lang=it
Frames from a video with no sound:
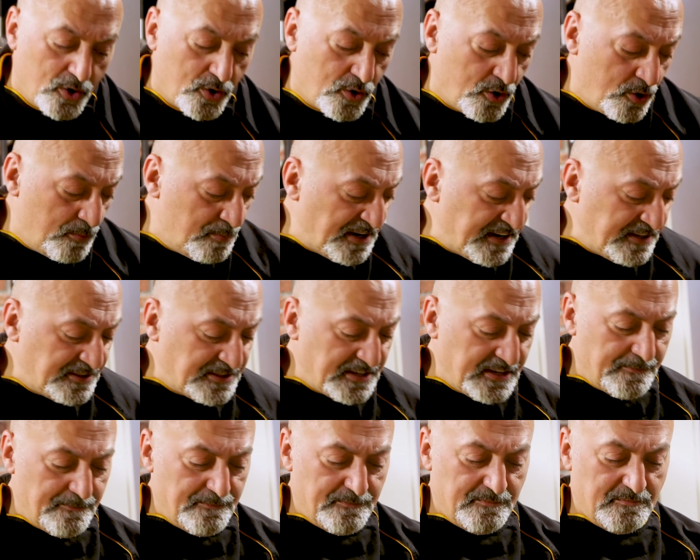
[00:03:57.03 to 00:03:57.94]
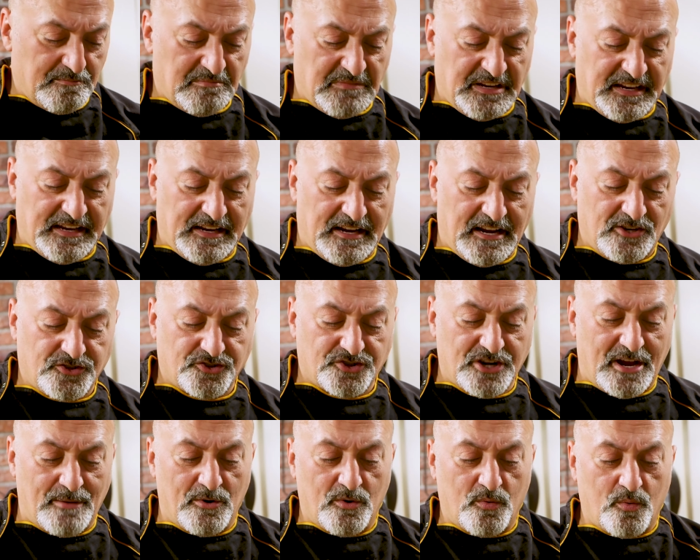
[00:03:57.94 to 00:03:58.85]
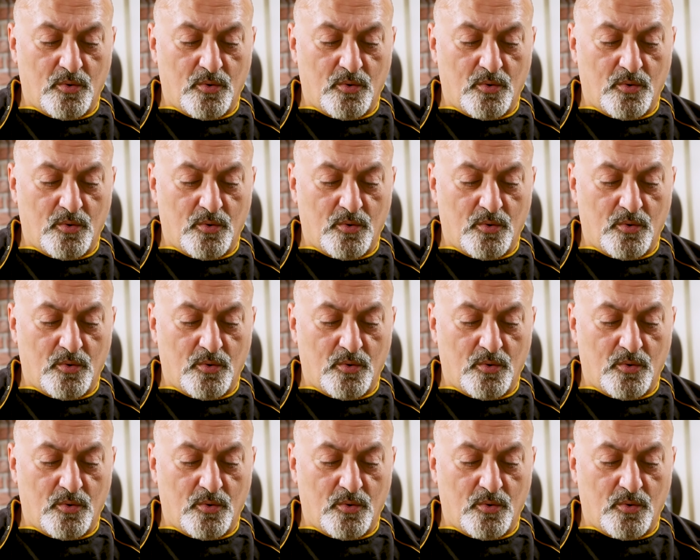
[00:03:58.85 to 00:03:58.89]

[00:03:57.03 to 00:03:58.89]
coprite e lasciamo